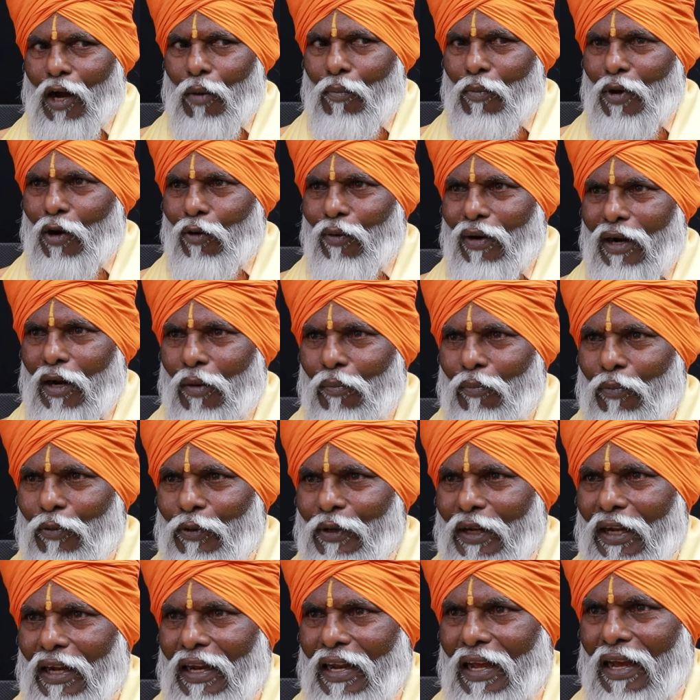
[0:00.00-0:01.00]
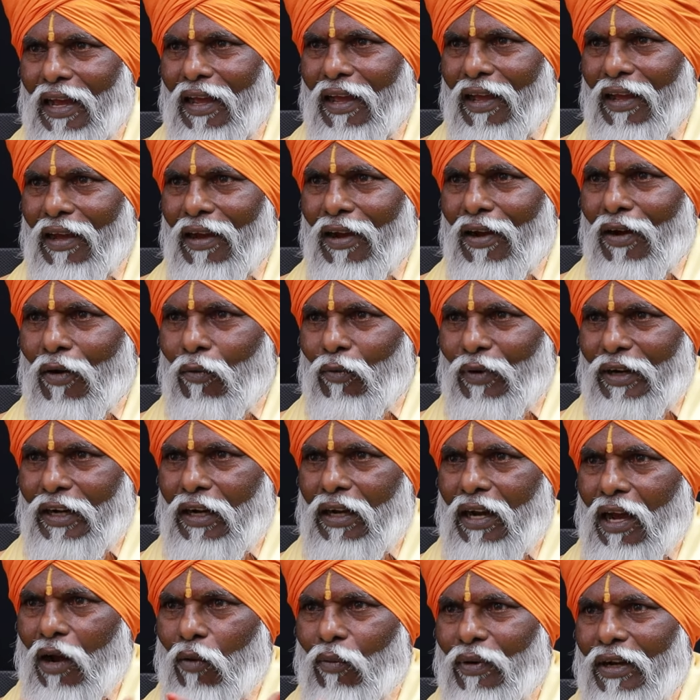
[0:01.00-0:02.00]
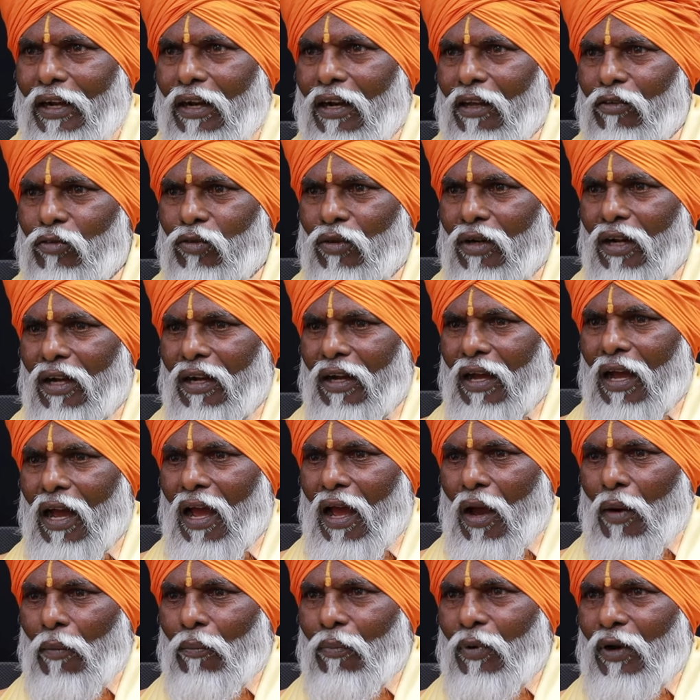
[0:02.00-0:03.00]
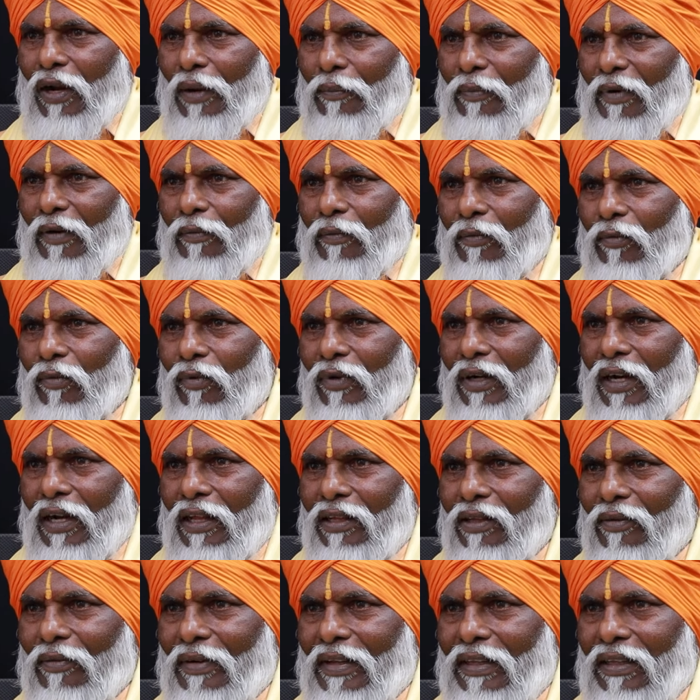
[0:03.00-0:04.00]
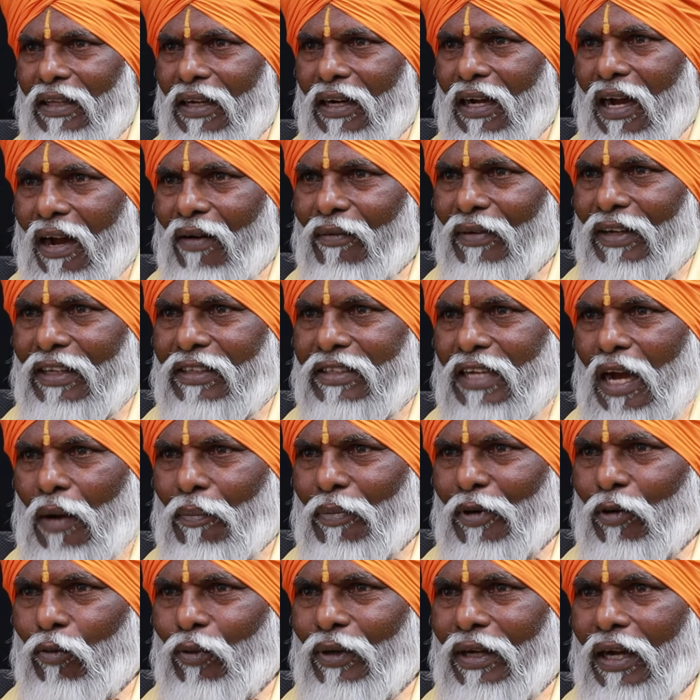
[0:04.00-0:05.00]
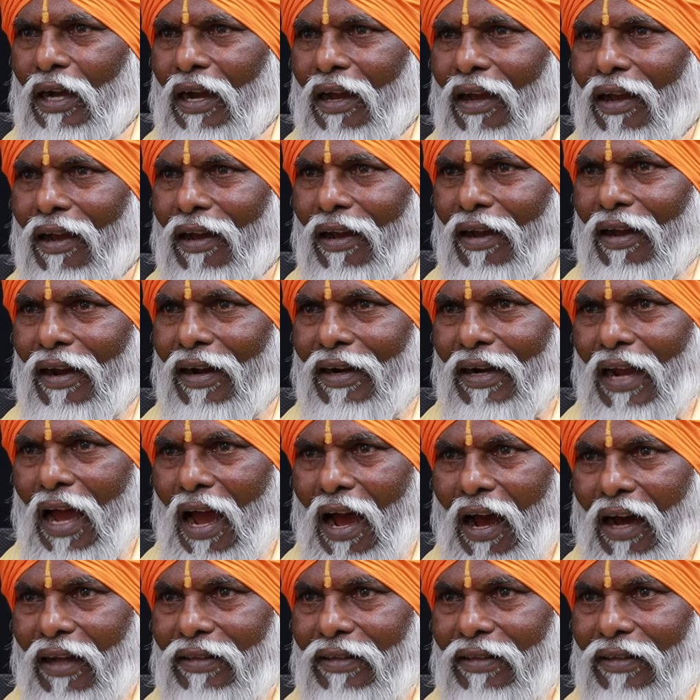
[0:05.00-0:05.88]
எங்கள் அம்மாவுக்கெல்லாம் புரியல உடனே அவங்க என்ன சொல்கிறாங்க பிள்ளை ஊர்லேருந்து வந்திருக்கான் அவனை சாப்பிட விடுங்க என்ன